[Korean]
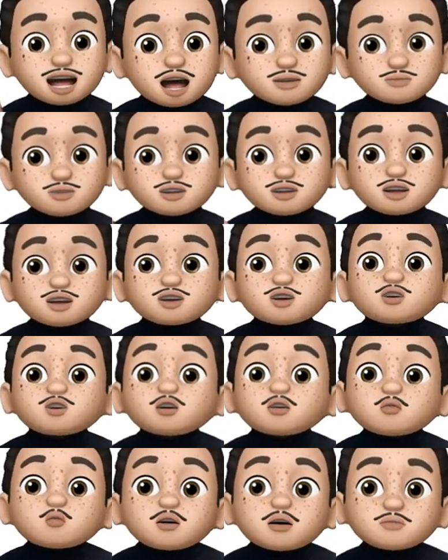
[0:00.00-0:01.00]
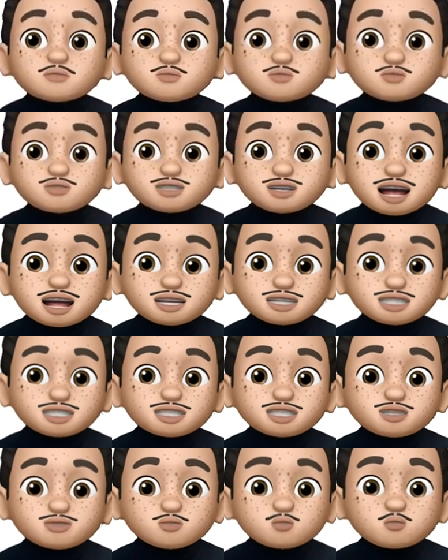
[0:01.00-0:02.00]
한 번 더. 我不想
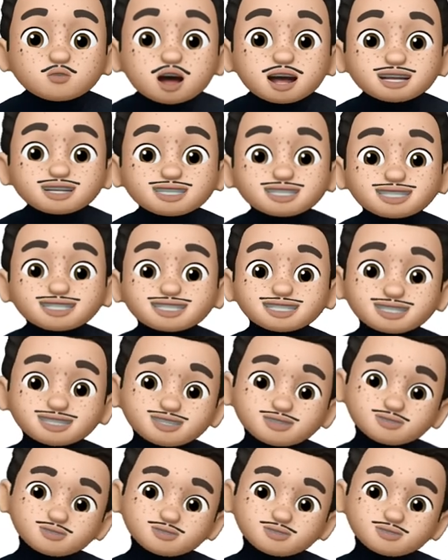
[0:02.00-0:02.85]
吃官司.